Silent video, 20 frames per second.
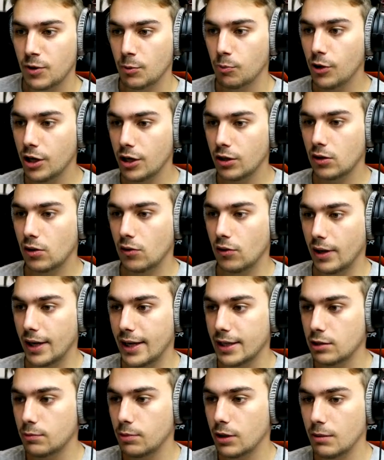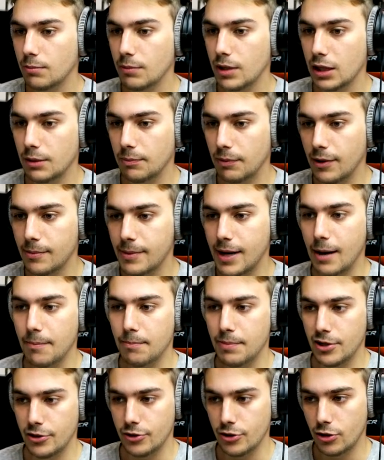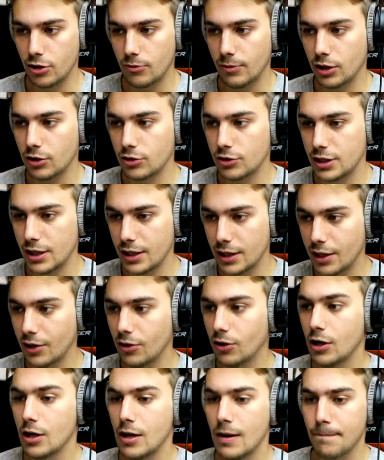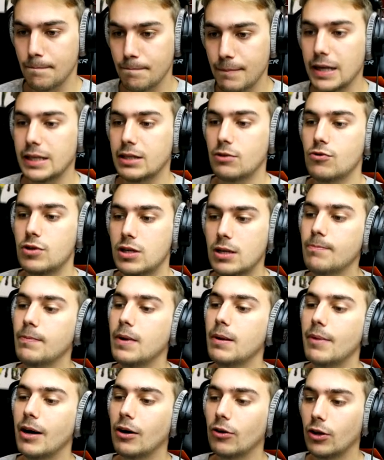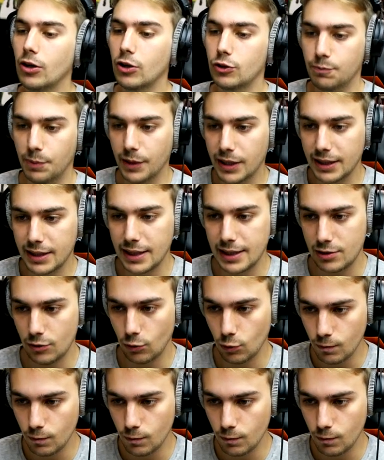Bueno, eso pone en mi diploma, pero yo no me considero más que un simple mago de los puentes,